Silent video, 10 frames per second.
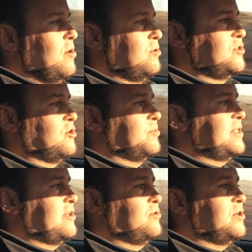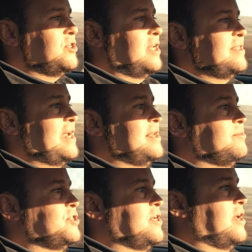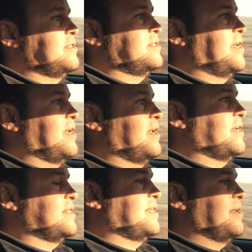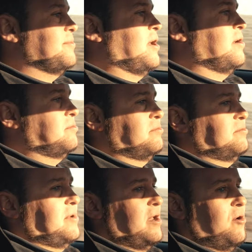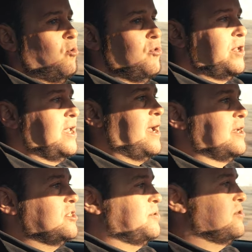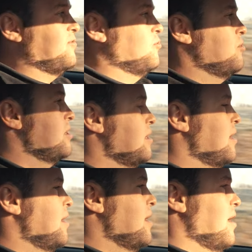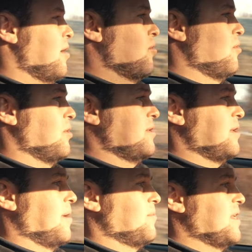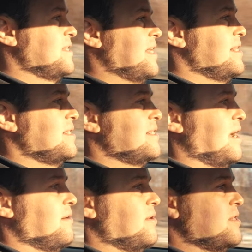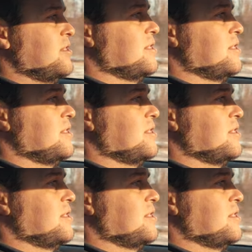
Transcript: und somit natürlich der Teilebestand äh, extrem nah, äh, ja, runtergegangen ist bis auf null. Ja. Und ähm, das ist halt eine Sache, was ich